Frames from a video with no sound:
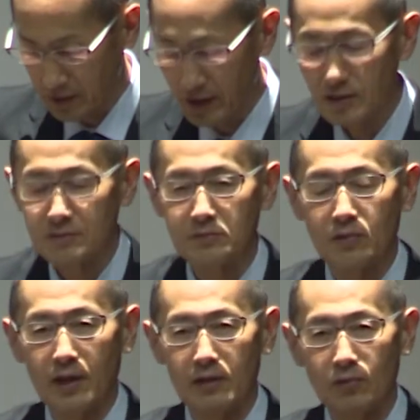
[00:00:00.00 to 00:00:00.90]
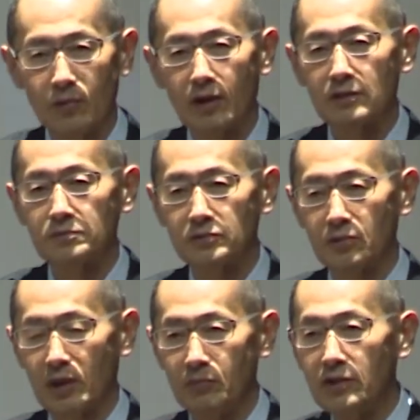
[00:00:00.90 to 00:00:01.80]
理学部とか農学部と
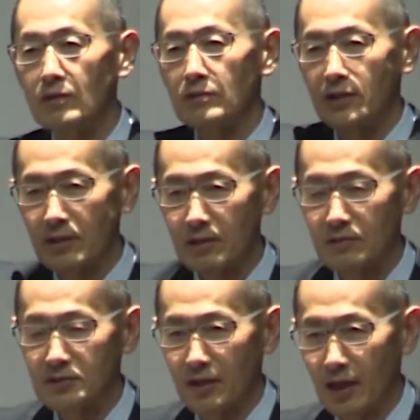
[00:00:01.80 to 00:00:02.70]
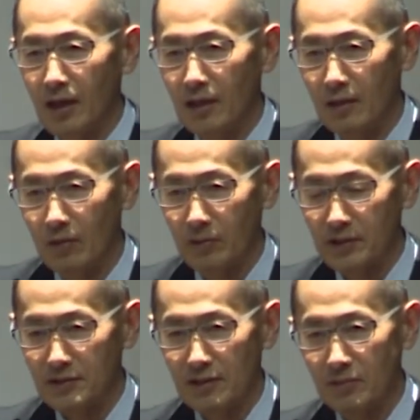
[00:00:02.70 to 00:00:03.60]
かいろんな研究者が同
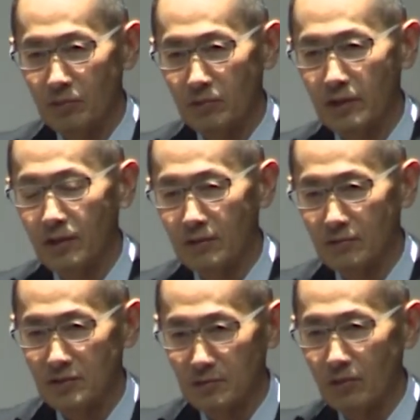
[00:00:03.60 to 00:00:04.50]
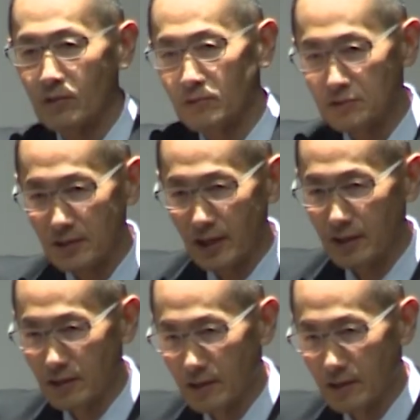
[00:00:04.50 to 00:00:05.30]
じ建物で研究している横のつながり